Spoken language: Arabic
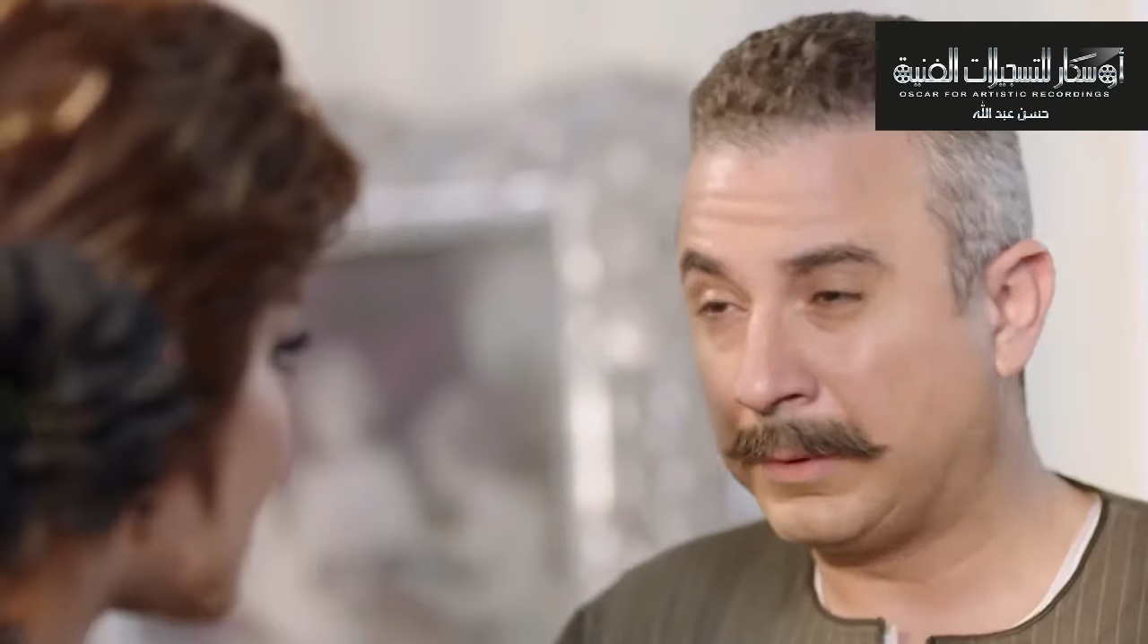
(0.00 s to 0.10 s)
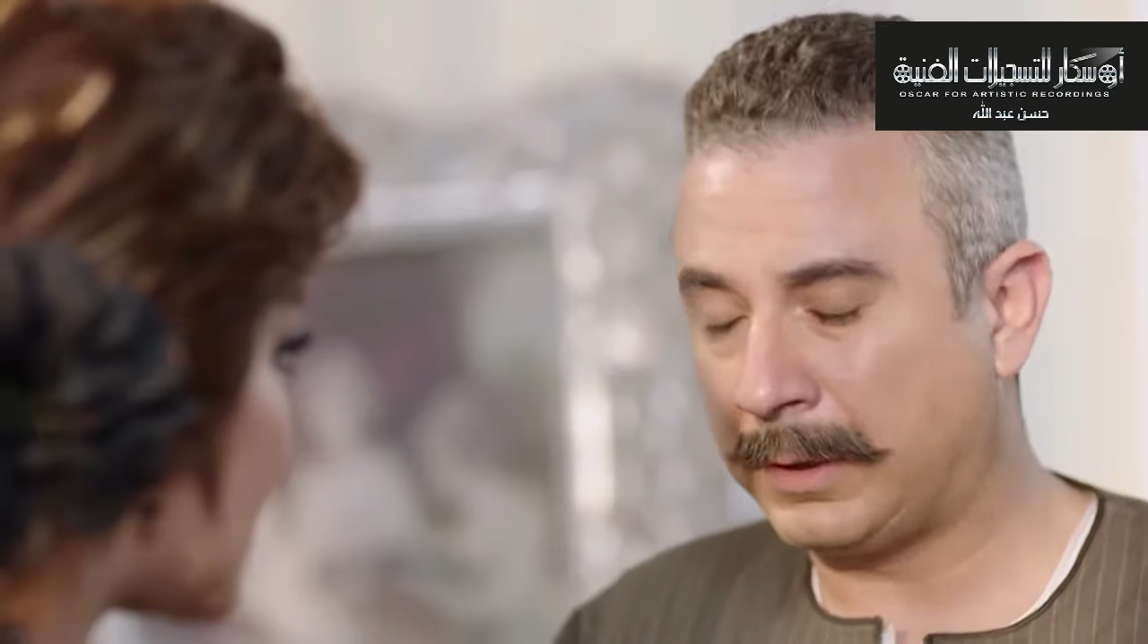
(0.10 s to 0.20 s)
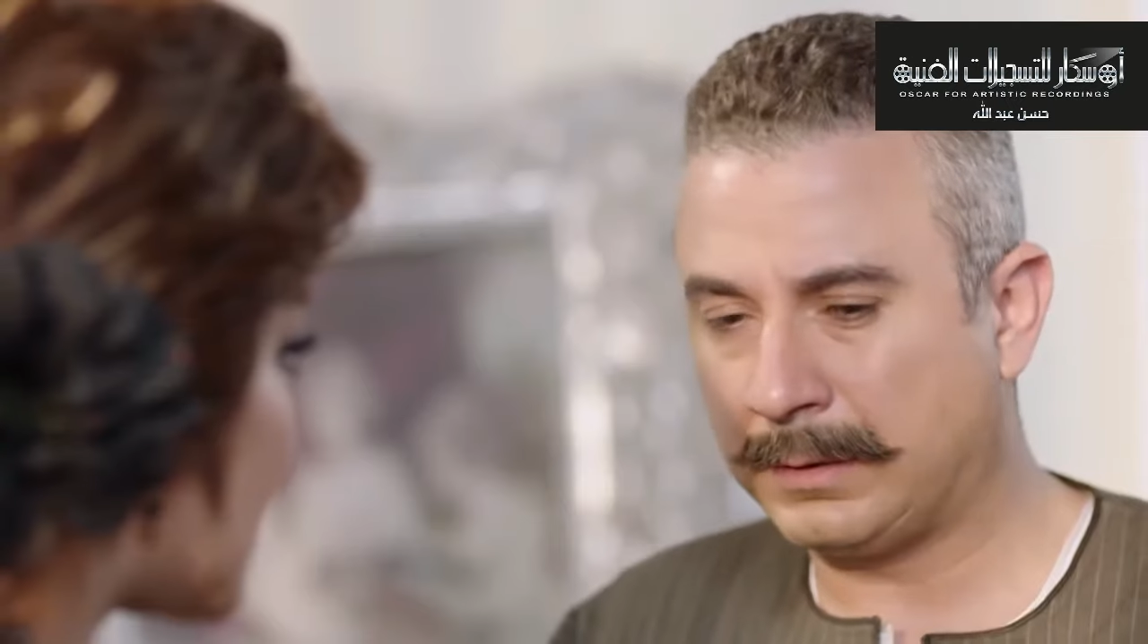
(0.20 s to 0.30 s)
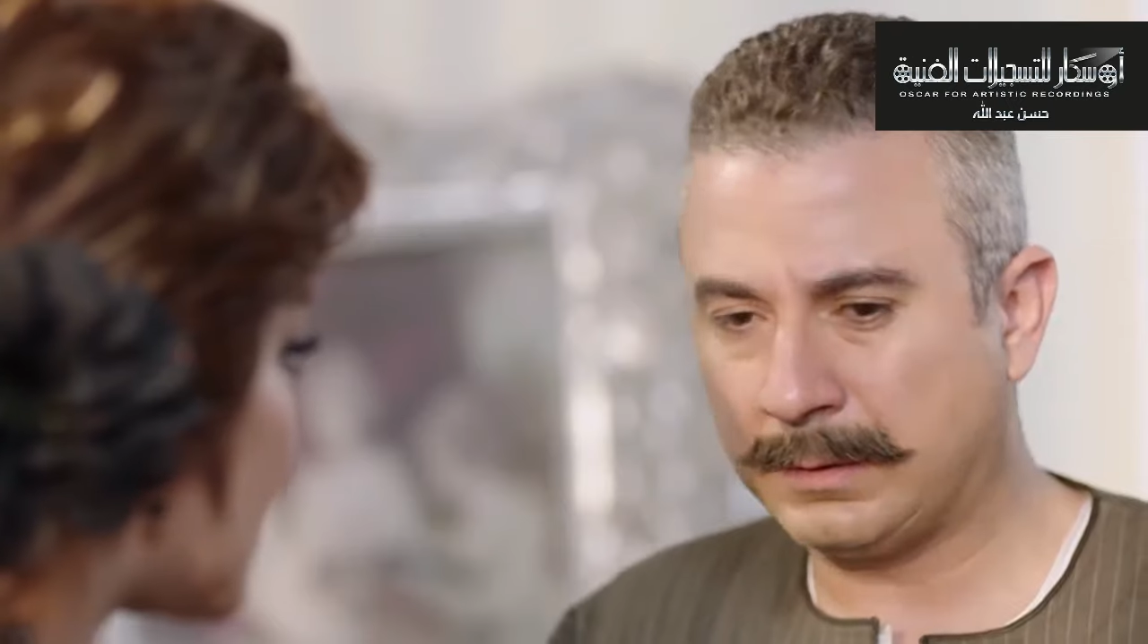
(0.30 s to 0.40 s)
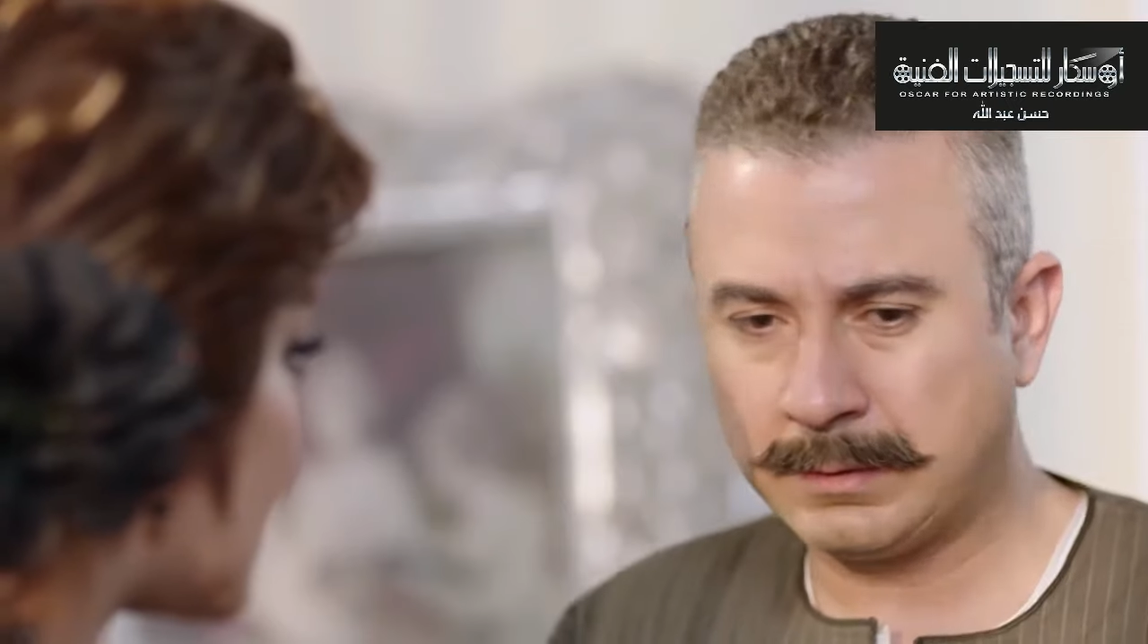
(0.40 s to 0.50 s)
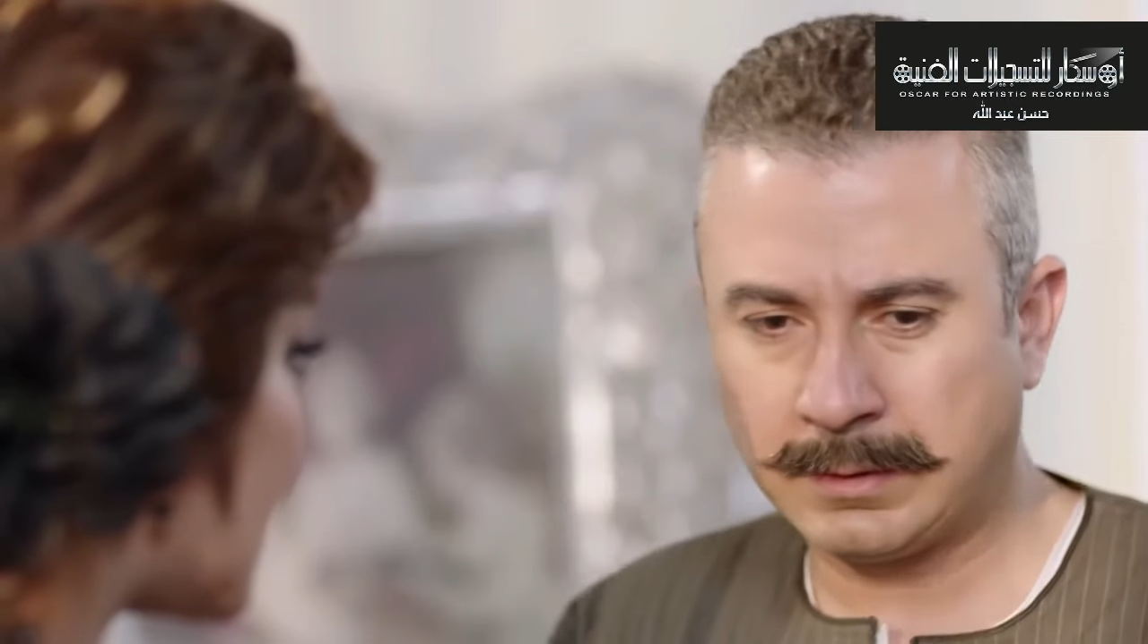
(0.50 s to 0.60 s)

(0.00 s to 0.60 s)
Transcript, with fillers: يمكن